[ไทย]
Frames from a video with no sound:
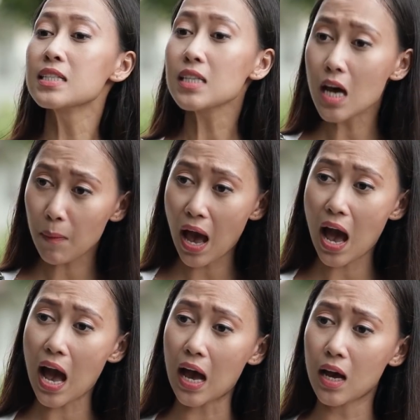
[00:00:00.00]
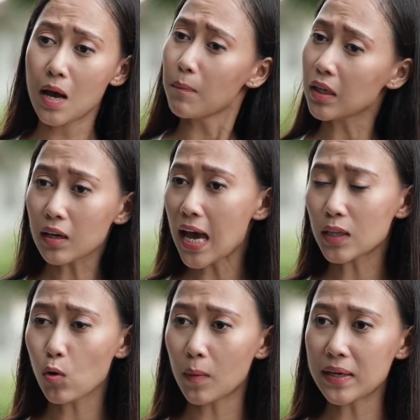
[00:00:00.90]
เสื้อผ้ามันก็แค่
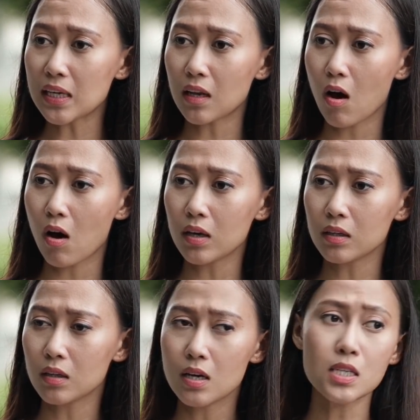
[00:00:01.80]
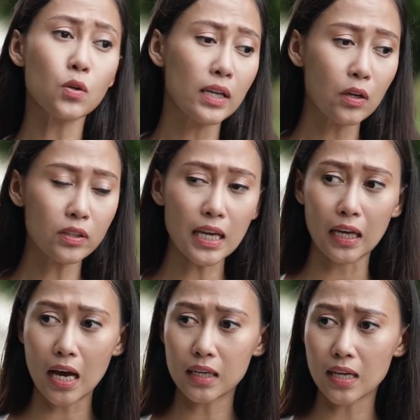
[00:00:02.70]
ตัวละไม่กี่ร้อยส่วนไอ้รถเก๋ง
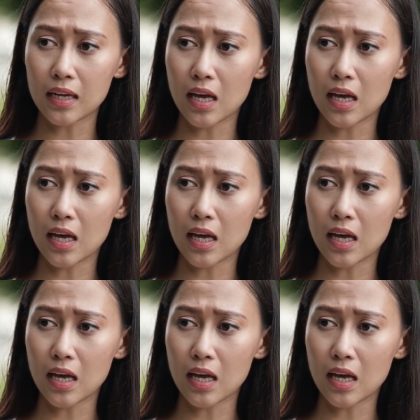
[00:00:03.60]
คันนั้น